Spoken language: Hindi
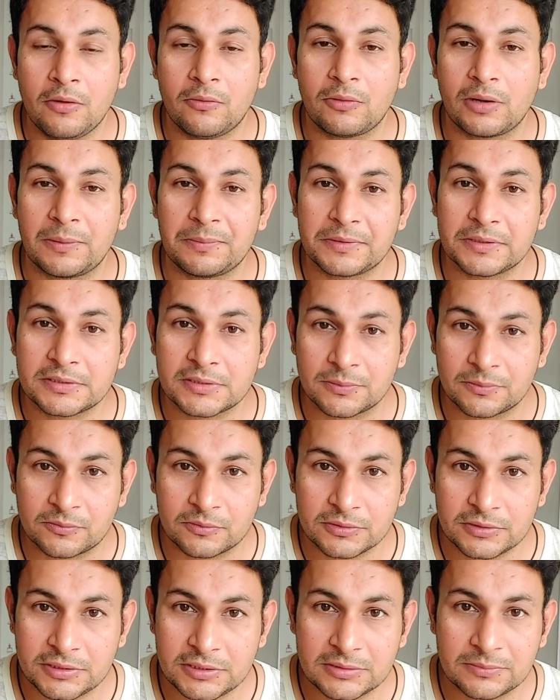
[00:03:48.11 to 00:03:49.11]
और आपके
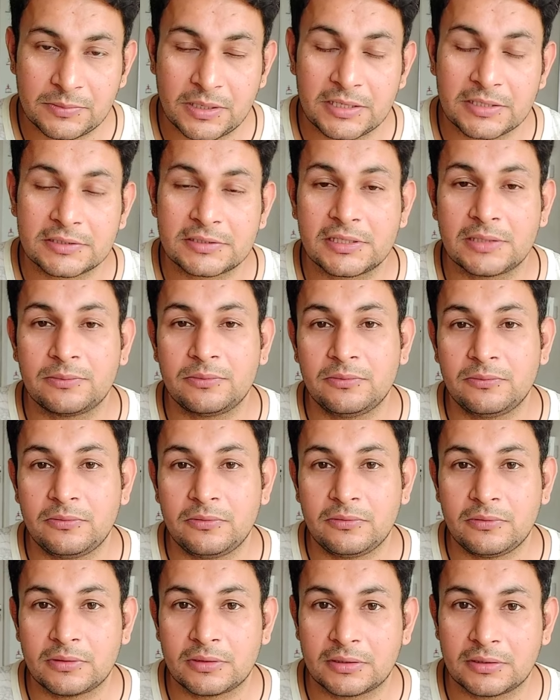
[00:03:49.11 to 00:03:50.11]
सबकॉन्शियस माइंड से भी
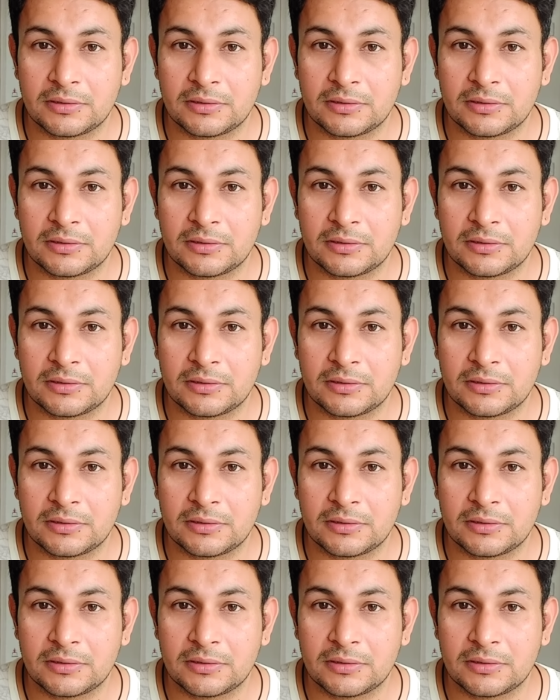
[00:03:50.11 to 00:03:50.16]
वो